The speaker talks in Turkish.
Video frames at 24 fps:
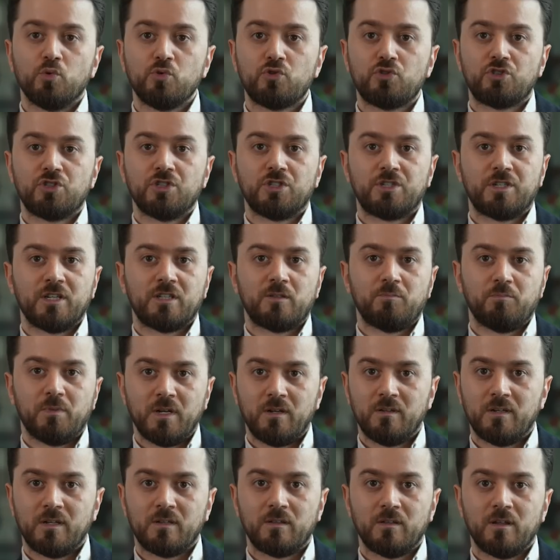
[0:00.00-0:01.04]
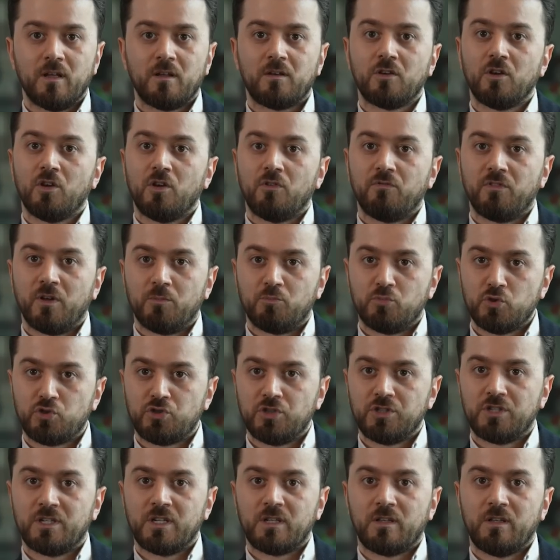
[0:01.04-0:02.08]
3 şirket belirlediler ve bu
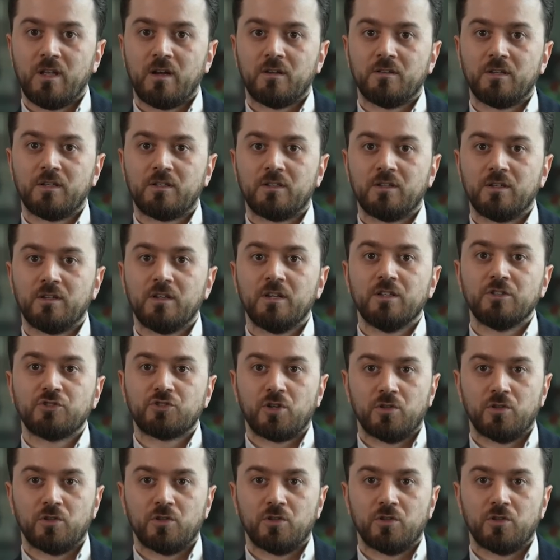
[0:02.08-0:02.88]
şirketlerdeki